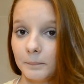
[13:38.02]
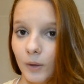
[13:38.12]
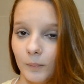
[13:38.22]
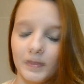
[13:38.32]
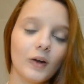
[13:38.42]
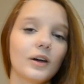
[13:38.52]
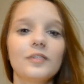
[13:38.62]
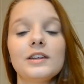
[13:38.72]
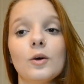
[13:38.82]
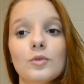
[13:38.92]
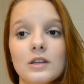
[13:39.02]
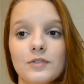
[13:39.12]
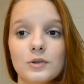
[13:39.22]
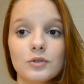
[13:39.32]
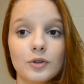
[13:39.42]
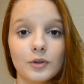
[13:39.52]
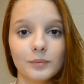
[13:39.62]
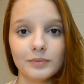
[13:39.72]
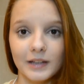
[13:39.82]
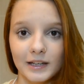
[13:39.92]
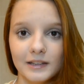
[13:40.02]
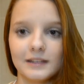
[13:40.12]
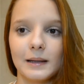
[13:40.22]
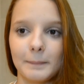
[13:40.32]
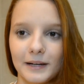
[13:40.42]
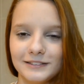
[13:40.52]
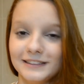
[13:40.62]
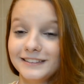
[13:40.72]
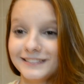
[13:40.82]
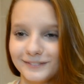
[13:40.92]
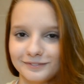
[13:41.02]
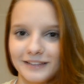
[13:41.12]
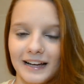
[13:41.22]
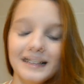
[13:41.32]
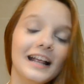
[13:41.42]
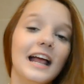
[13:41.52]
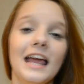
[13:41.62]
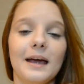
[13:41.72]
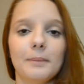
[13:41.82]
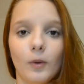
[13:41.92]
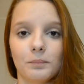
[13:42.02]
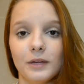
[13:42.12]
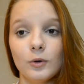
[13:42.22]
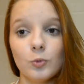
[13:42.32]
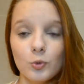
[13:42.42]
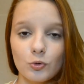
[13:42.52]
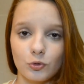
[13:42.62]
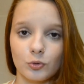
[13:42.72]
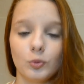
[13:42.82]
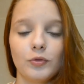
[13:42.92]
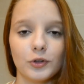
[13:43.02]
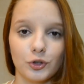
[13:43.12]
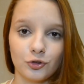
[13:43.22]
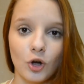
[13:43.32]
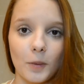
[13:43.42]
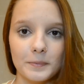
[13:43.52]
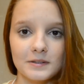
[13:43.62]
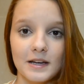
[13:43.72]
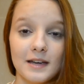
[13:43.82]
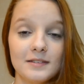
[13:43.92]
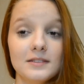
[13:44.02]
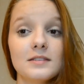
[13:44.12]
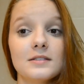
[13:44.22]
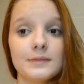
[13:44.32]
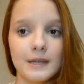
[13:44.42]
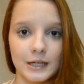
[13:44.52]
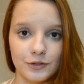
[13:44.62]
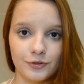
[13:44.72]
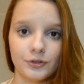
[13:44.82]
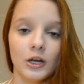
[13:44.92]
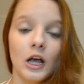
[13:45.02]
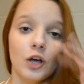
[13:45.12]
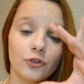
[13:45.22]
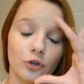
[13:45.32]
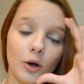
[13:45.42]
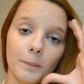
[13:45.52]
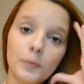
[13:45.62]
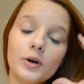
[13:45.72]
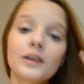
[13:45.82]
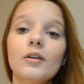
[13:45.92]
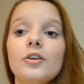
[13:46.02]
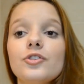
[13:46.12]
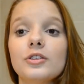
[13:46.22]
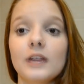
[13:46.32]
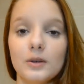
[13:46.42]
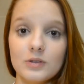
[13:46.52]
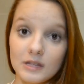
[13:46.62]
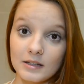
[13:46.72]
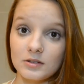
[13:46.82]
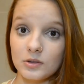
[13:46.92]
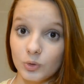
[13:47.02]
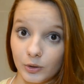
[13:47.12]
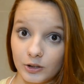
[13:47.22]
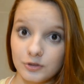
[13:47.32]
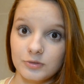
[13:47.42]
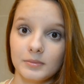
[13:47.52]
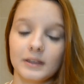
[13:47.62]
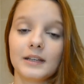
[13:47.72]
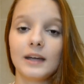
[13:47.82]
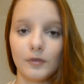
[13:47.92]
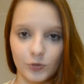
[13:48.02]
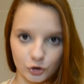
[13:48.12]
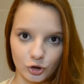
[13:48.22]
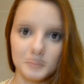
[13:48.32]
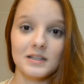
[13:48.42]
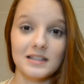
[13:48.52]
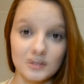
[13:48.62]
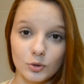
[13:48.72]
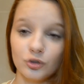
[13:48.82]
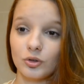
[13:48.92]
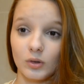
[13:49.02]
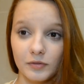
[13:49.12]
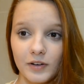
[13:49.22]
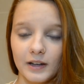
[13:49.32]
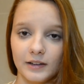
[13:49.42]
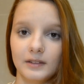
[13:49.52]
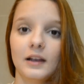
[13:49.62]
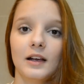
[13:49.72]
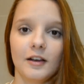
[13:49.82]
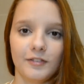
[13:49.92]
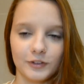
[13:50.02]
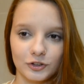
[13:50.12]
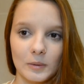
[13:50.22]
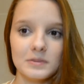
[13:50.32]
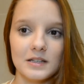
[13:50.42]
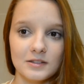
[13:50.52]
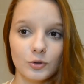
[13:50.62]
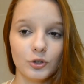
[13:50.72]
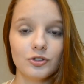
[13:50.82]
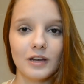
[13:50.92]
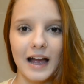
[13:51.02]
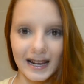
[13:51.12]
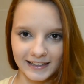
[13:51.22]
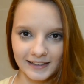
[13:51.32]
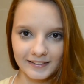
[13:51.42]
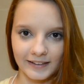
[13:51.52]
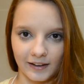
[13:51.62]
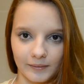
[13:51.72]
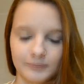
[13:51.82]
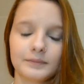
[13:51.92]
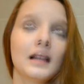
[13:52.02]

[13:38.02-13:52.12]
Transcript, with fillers: Bom, agora eu vou dar alguns avisos que eu não dei na parte da edição, tá? Bom, eu uso o Photoshop CS6 só porque eu editei no CS2, que é o Photoshop CS2 que eu não falei. Photoshop CS2 aqui na tela.